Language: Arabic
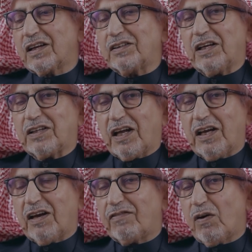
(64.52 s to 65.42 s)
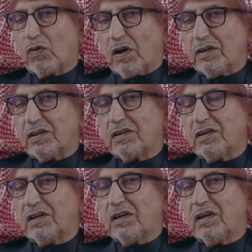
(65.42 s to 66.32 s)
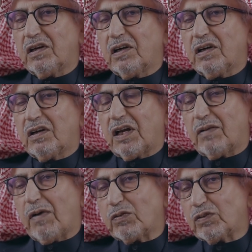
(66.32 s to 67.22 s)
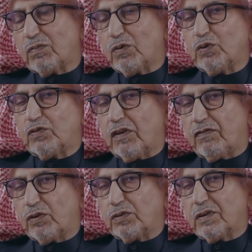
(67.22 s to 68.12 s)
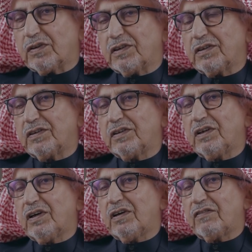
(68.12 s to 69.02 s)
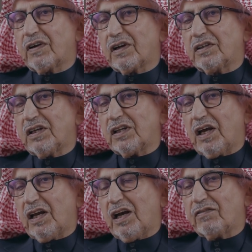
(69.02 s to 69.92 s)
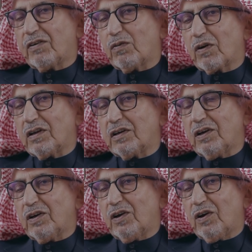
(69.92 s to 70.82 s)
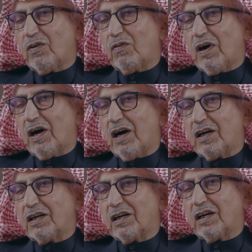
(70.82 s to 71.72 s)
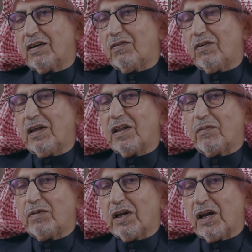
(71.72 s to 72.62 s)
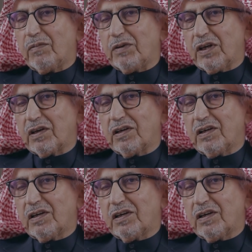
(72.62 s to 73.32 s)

فرديت عليها فورا أنا ما كنت موجود في الفندق فرديت عليها فورا و... وإذا به الأمير